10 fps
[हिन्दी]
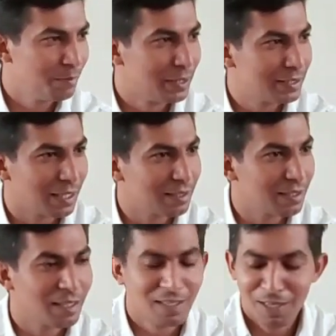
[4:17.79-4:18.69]
मिट
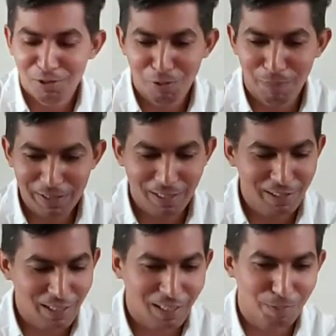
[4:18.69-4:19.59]
जाते हैं तो
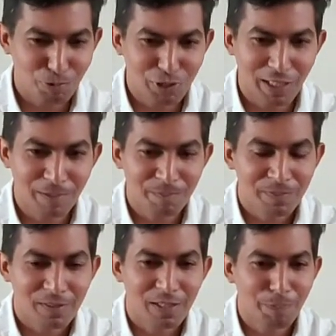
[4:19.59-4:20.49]
मछली से अगर पूछें
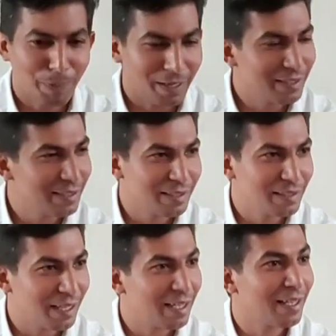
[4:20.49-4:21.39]
कि पानी
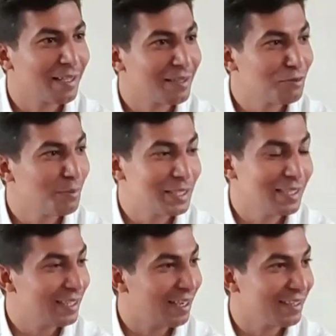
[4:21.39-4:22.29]
है तो
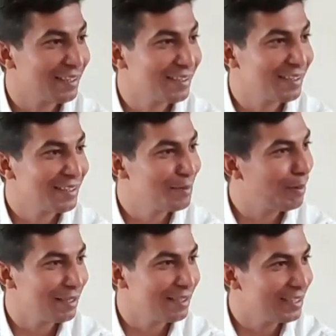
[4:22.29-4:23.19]
मछली क्या कहेगी कि
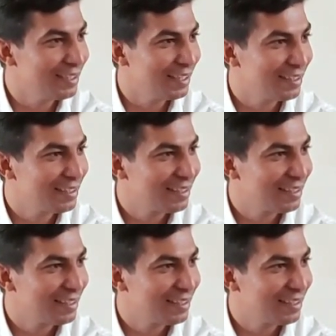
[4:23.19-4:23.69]
पानी नहीं है